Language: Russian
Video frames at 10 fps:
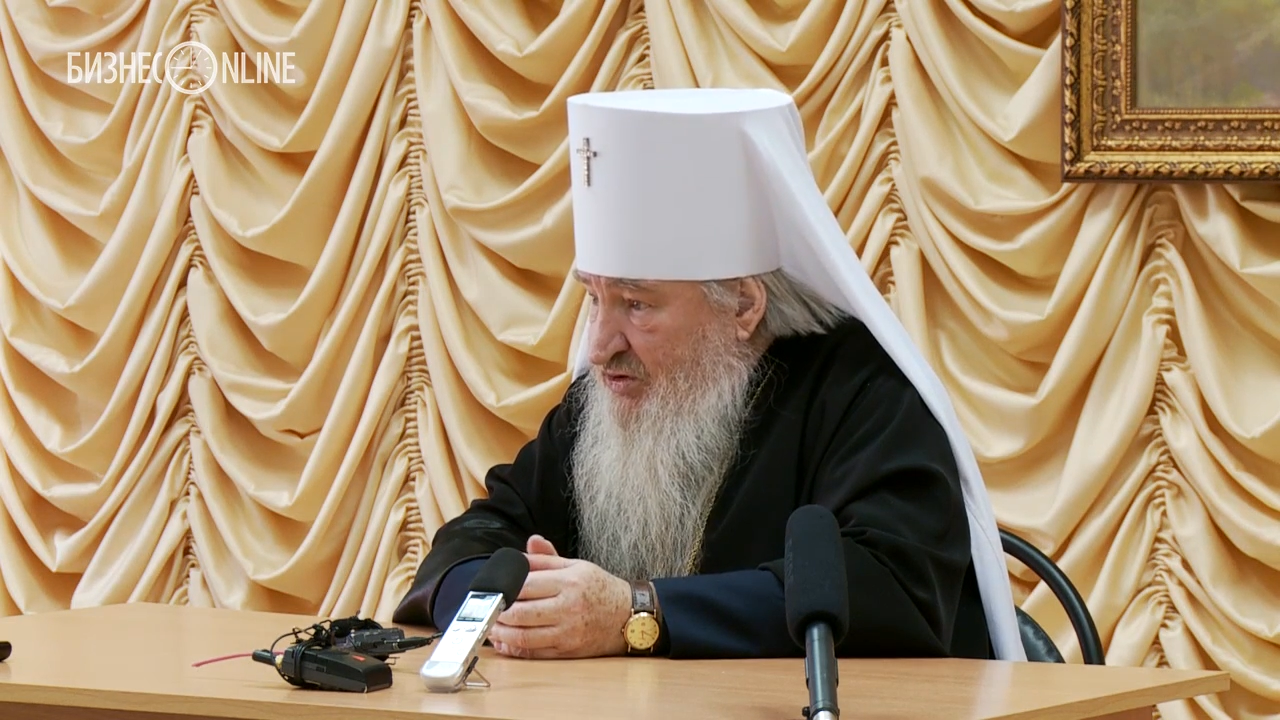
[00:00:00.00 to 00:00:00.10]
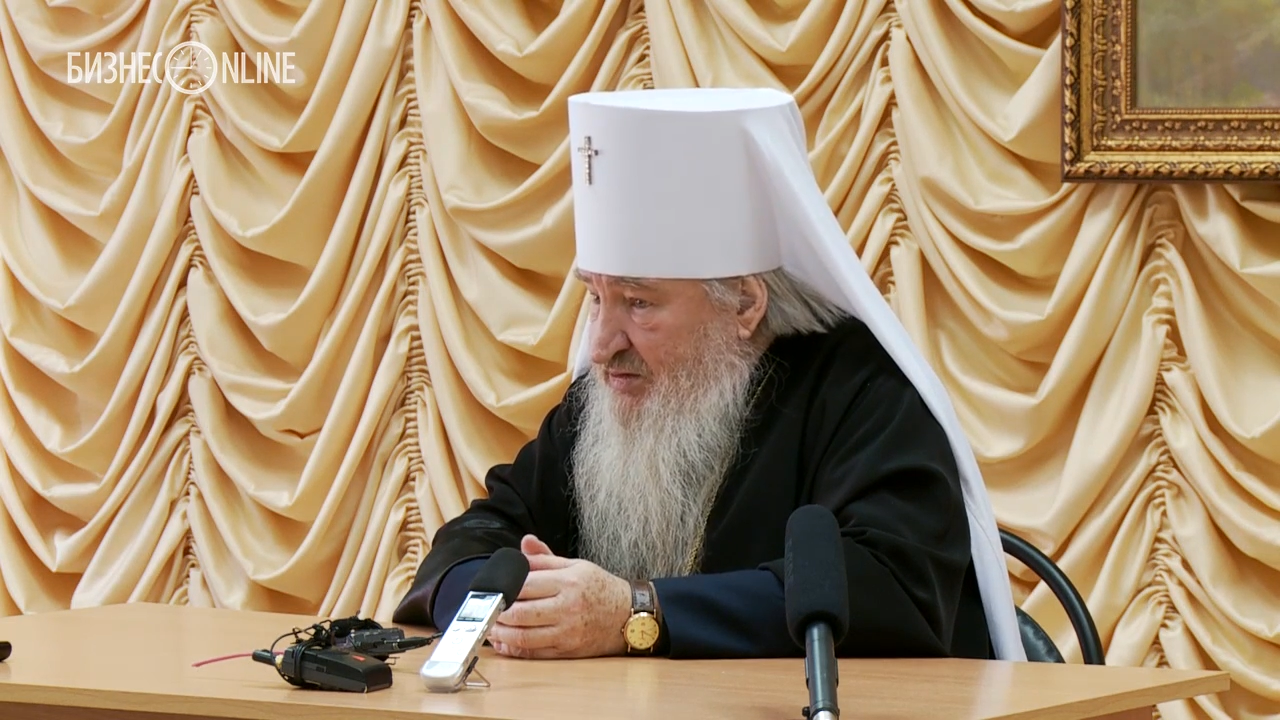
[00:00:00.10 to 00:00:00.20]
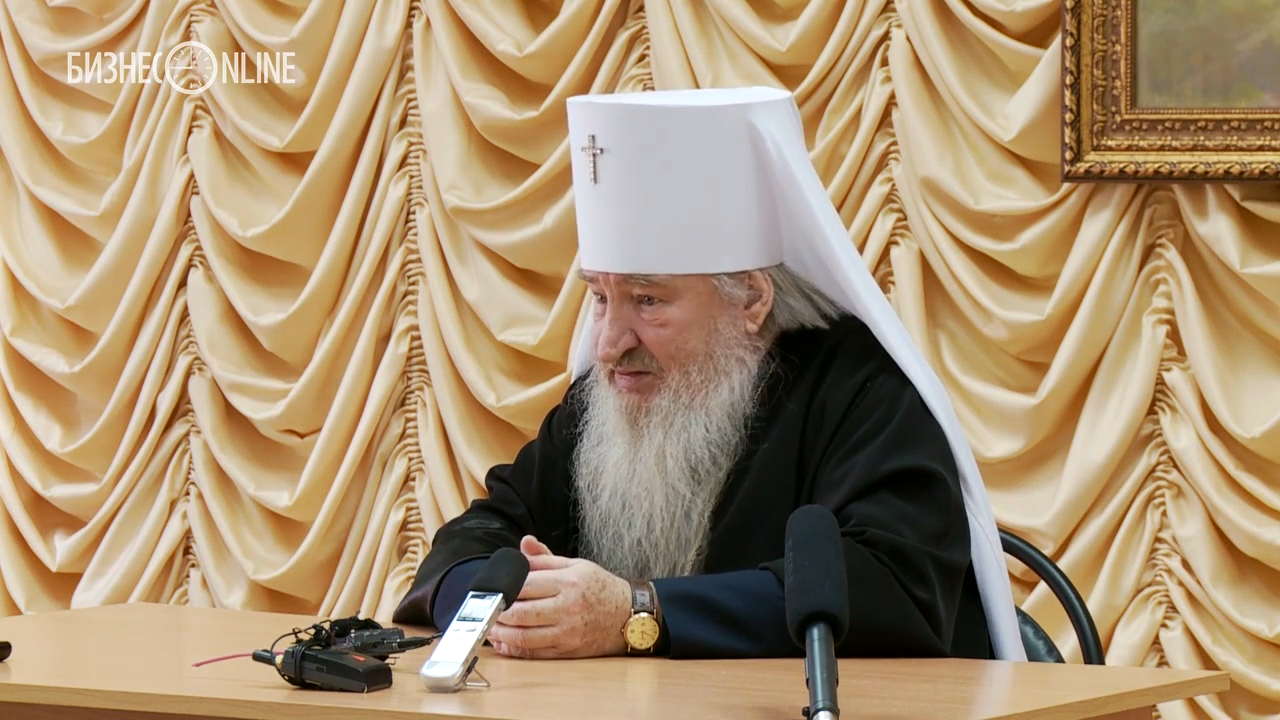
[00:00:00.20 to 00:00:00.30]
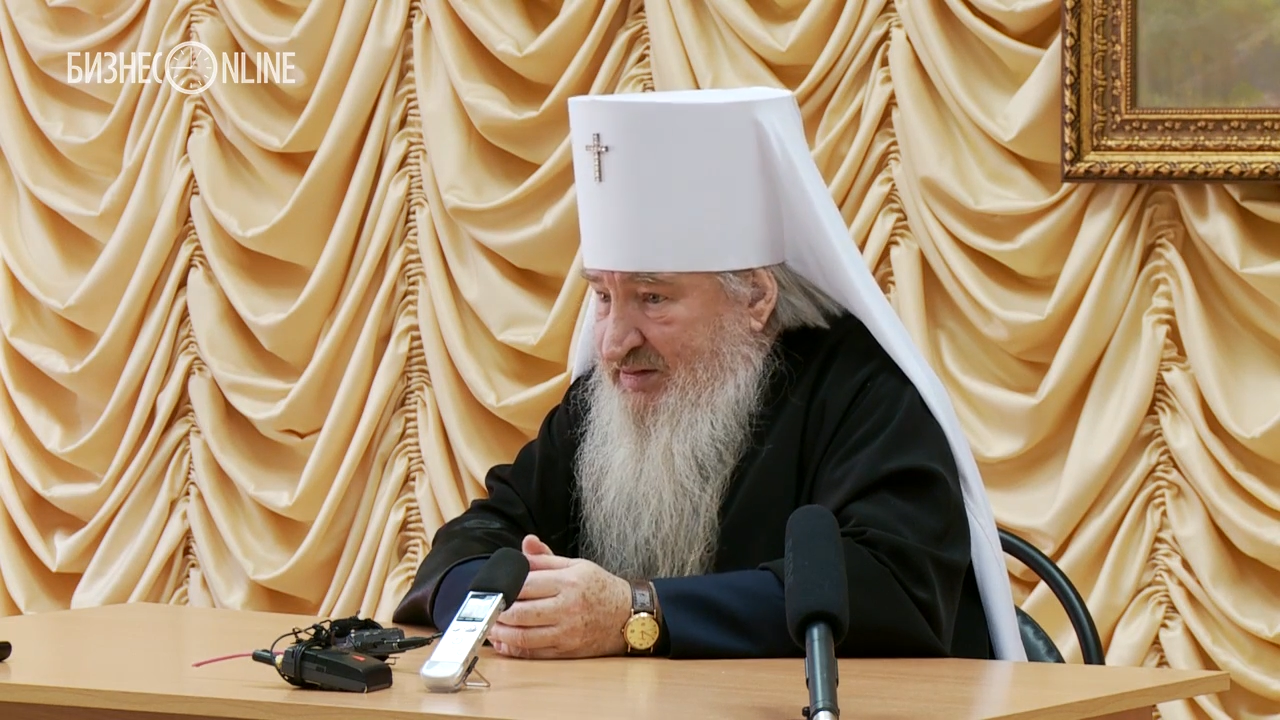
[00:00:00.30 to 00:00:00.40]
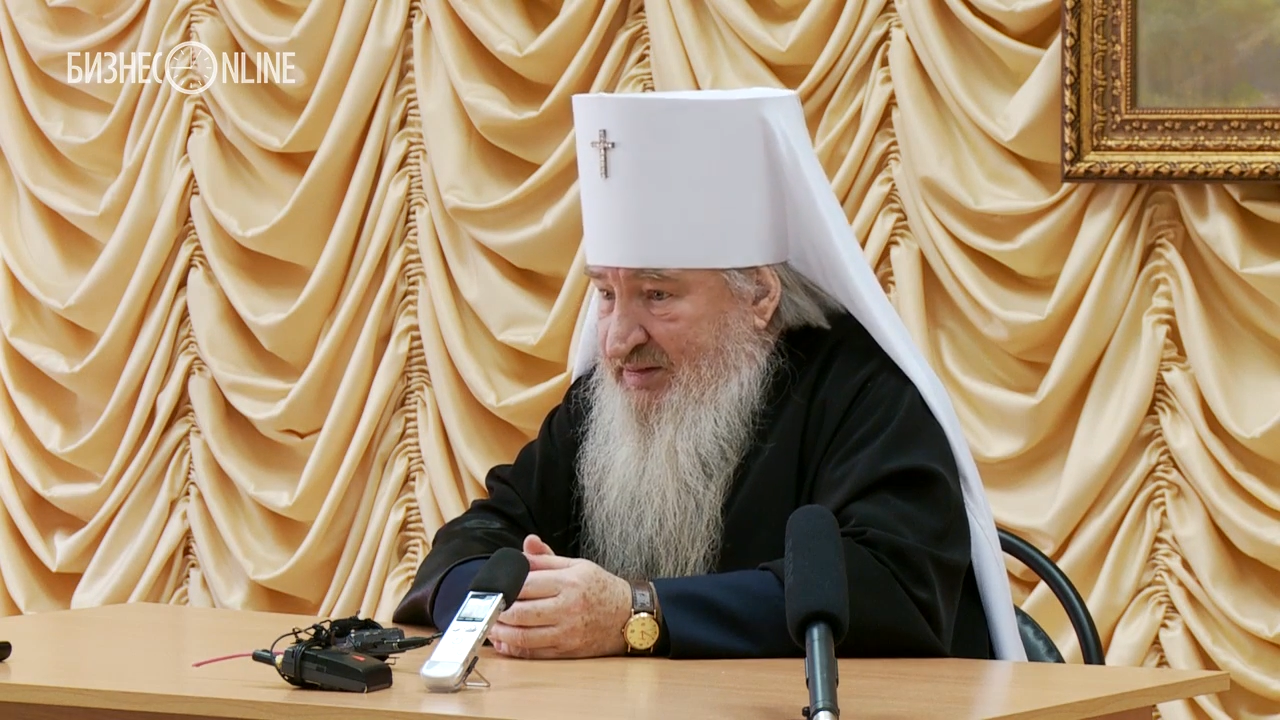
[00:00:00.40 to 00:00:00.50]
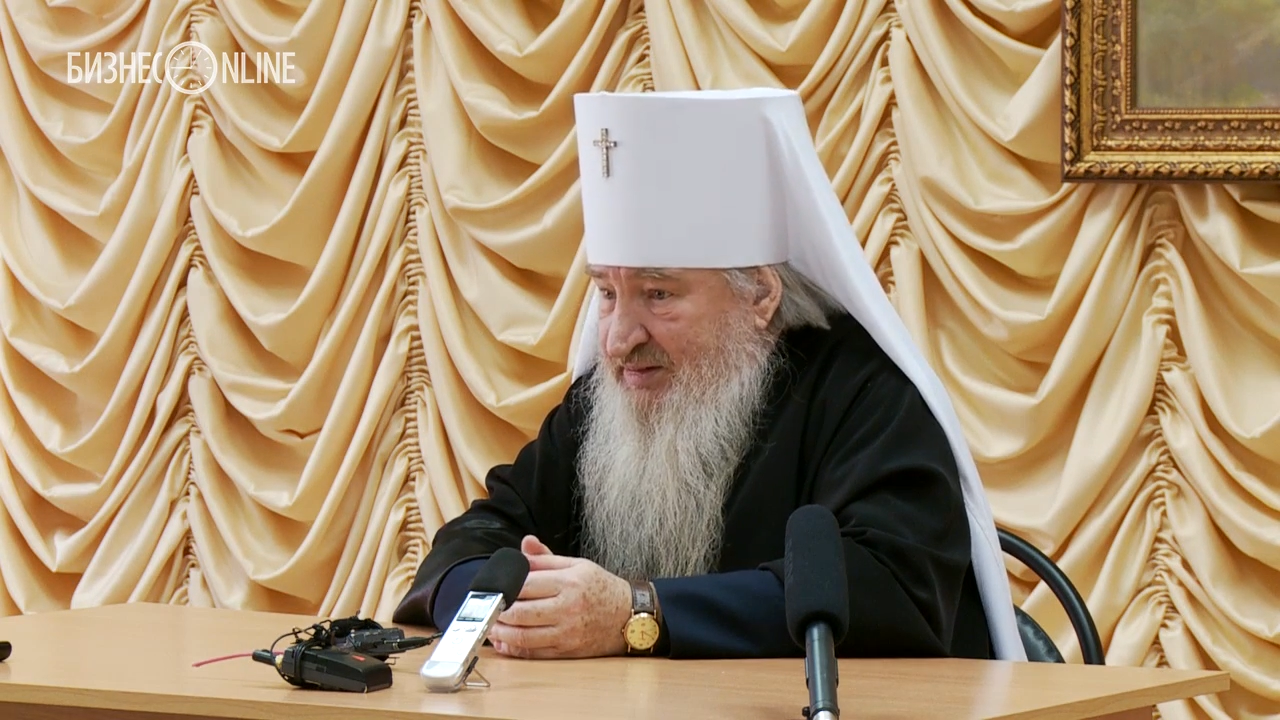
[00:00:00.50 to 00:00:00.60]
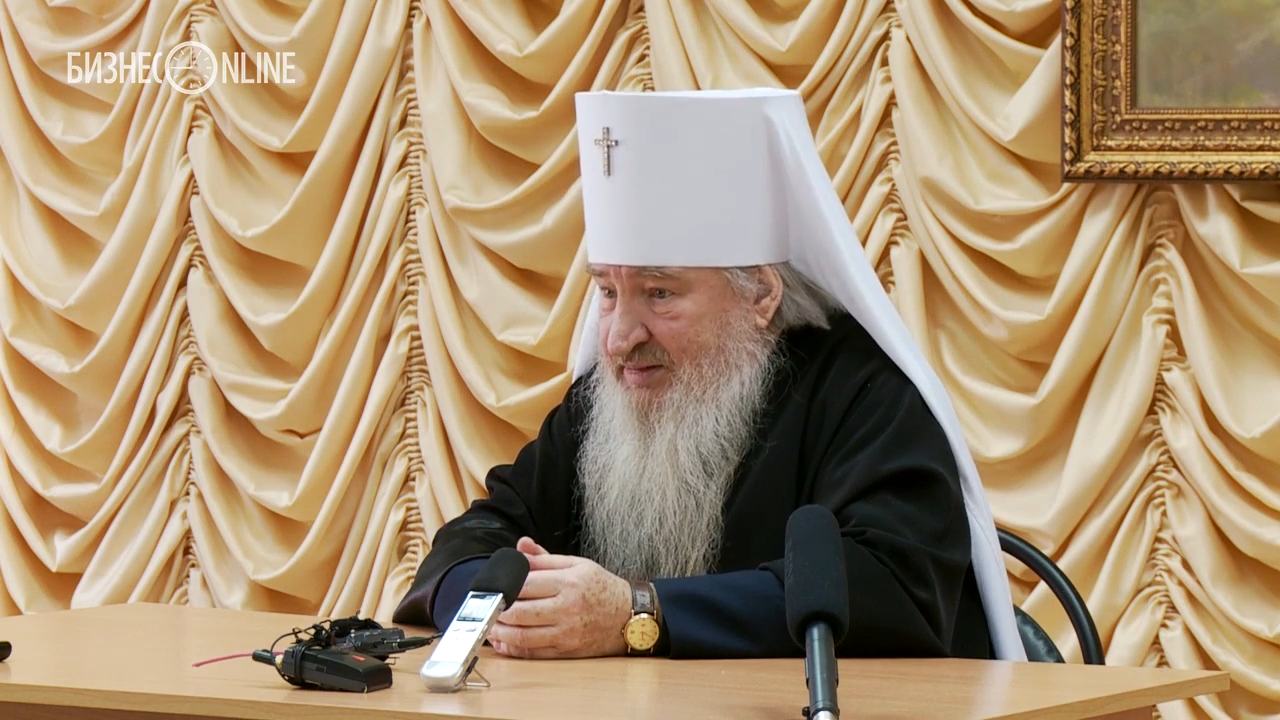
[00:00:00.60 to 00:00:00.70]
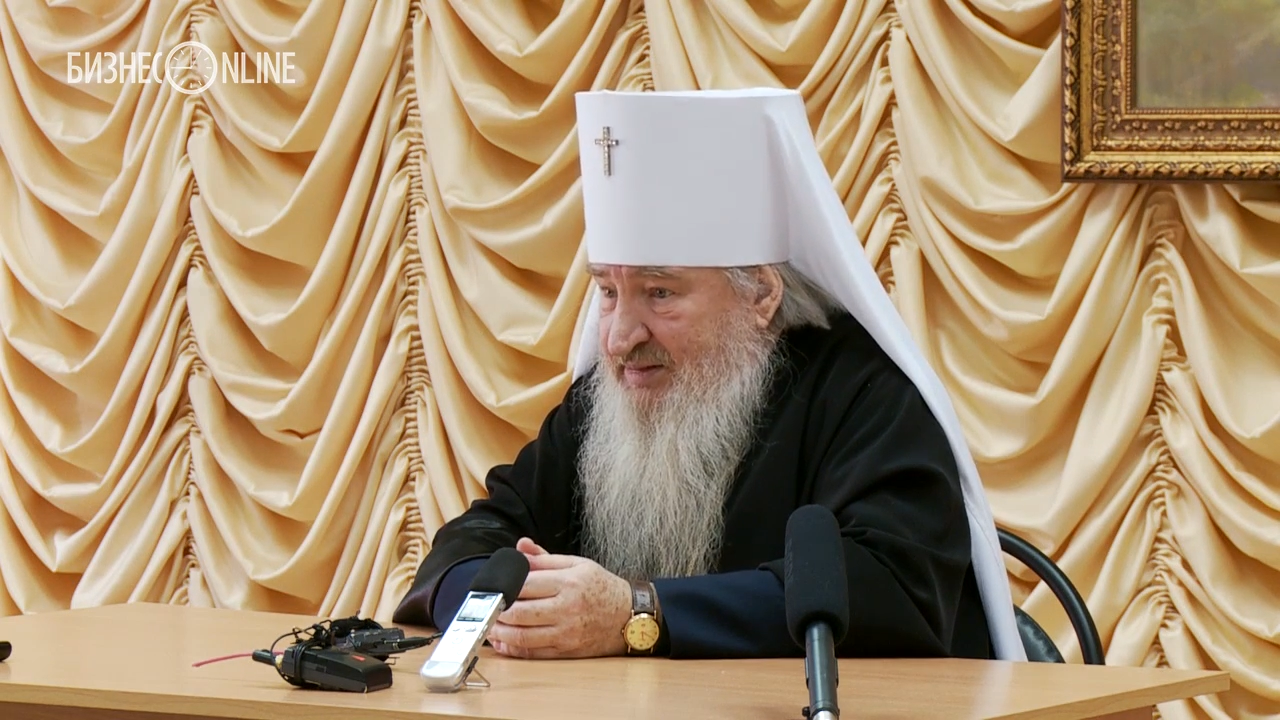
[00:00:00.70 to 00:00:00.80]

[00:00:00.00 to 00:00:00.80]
жизни,